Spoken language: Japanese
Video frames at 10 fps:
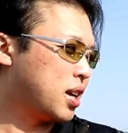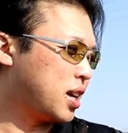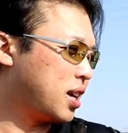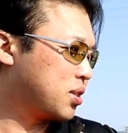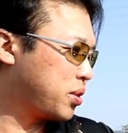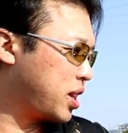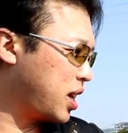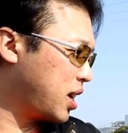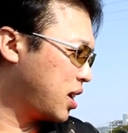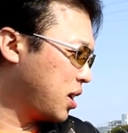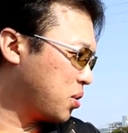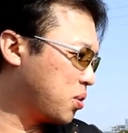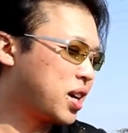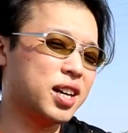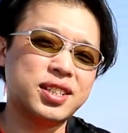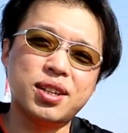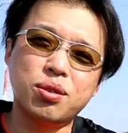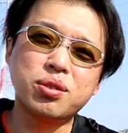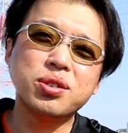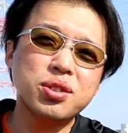はい。それで、今回さ、
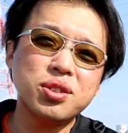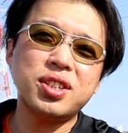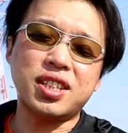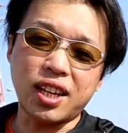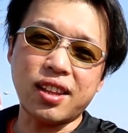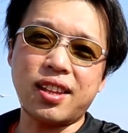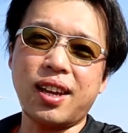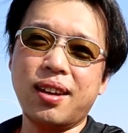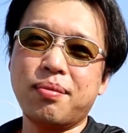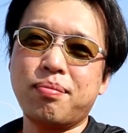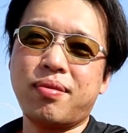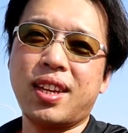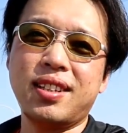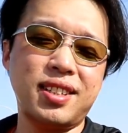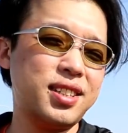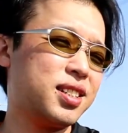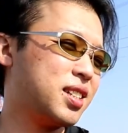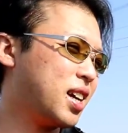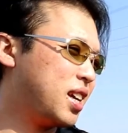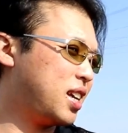ろくじゅうにち経って、実
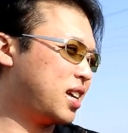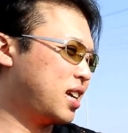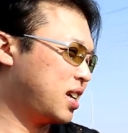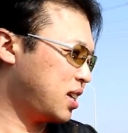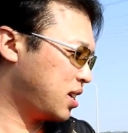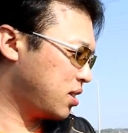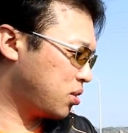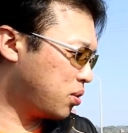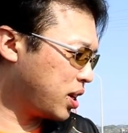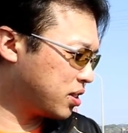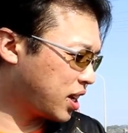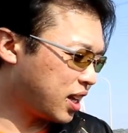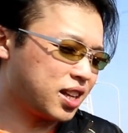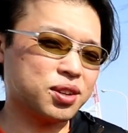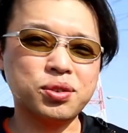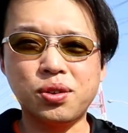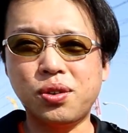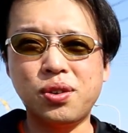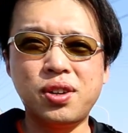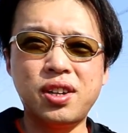際、どれぐらいこ
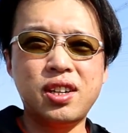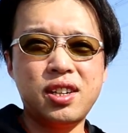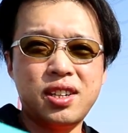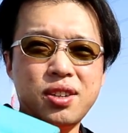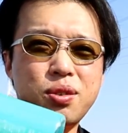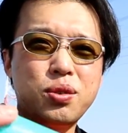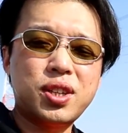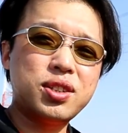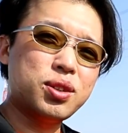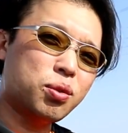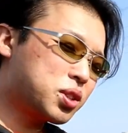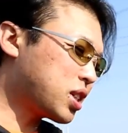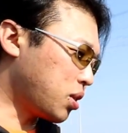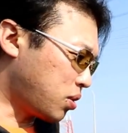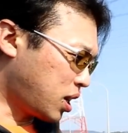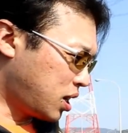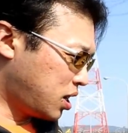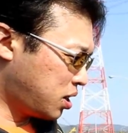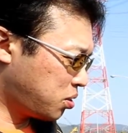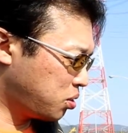のコーティングが落ちたのか
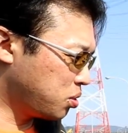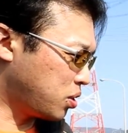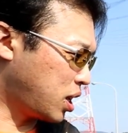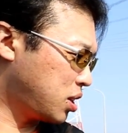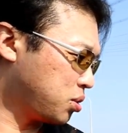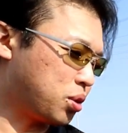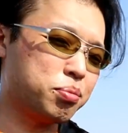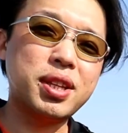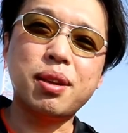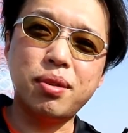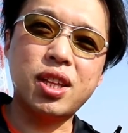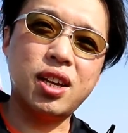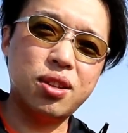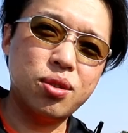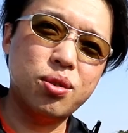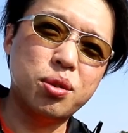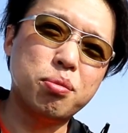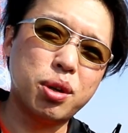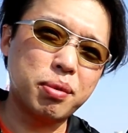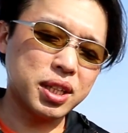というのをね、ちょっと見てみたいと
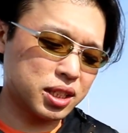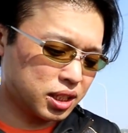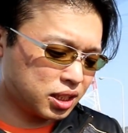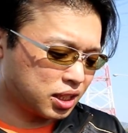思います。